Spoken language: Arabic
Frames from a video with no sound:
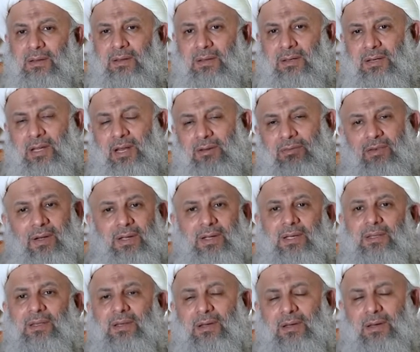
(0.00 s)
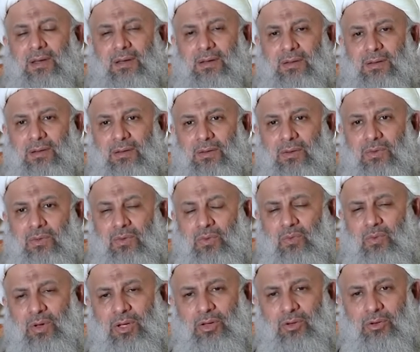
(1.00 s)
نرفع يدنا عنها
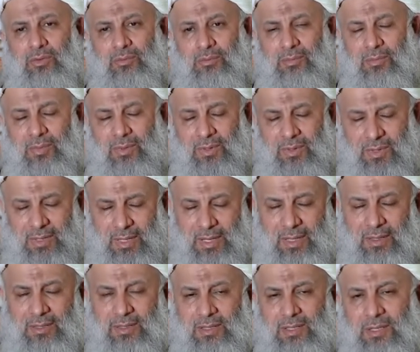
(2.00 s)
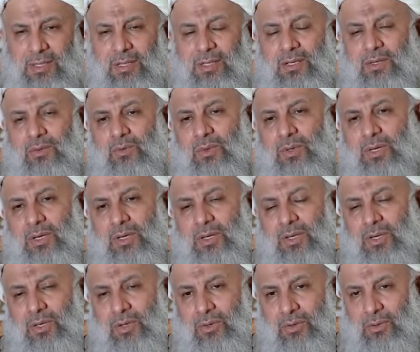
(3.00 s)
ويوم تأتي
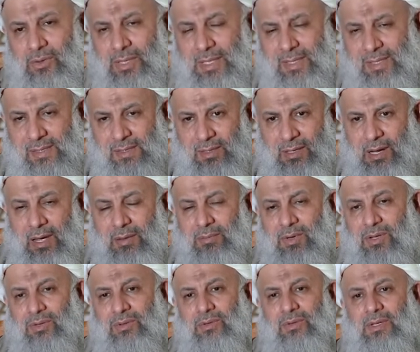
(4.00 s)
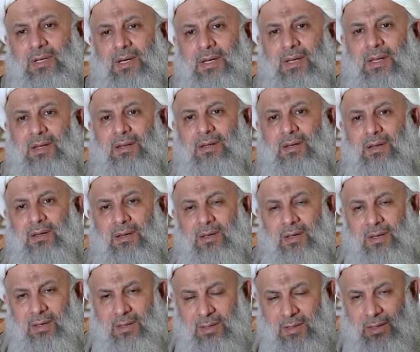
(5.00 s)
وتيسر أمر الدنيا لنا
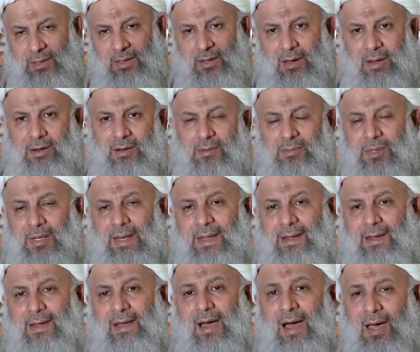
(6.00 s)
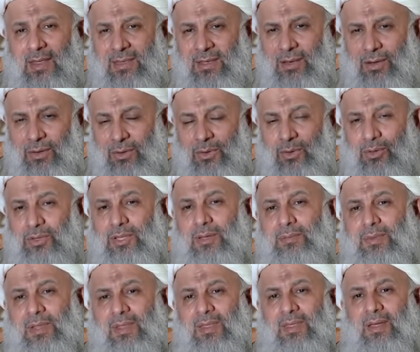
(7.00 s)
نتقرب إليها هذه النقطة
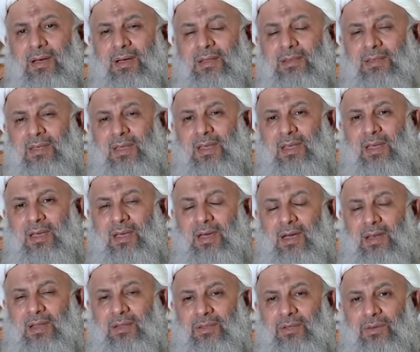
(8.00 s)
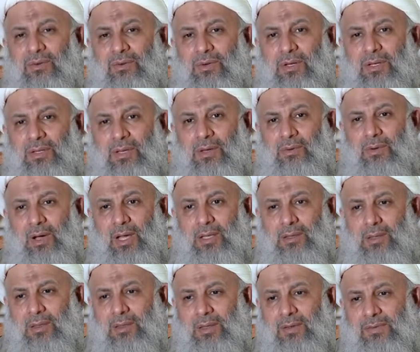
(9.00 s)
بالذات التي أريد أن
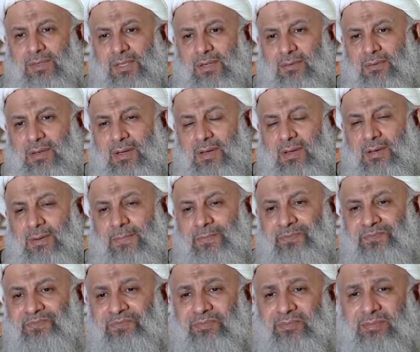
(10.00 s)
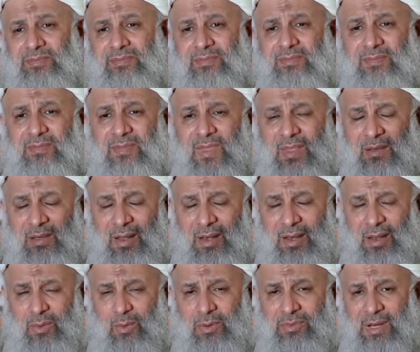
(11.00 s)
أحدث نفسي فيها
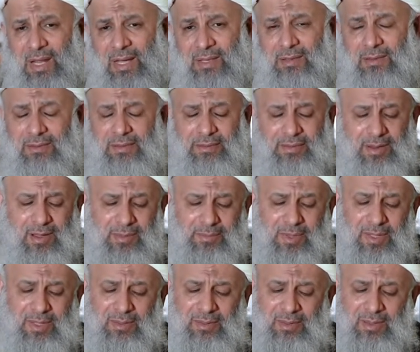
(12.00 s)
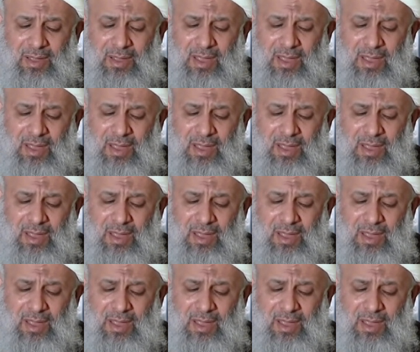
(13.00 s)
اللي هو في الحديث الرابع